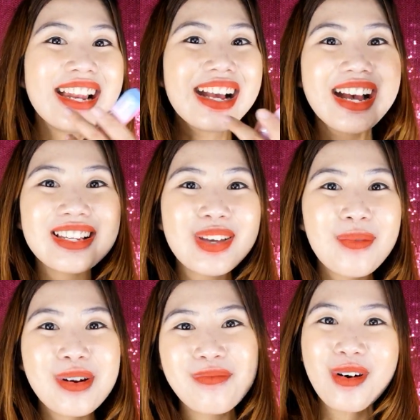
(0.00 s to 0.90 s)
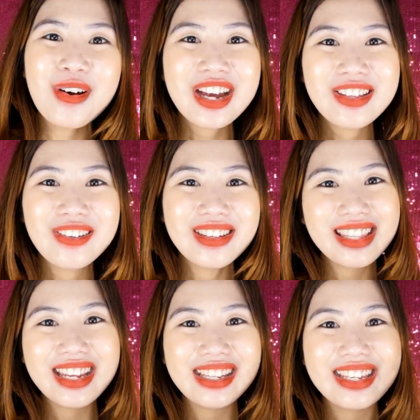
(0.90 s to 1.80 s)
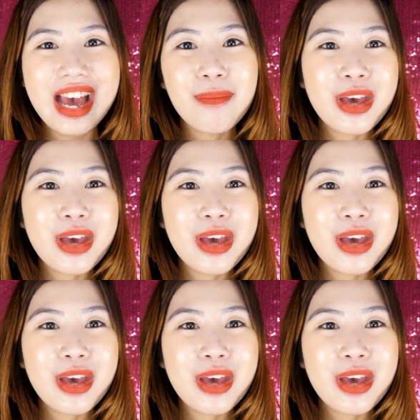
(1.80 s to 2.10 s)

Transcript: Talagang sobrang bongga nung dating niya.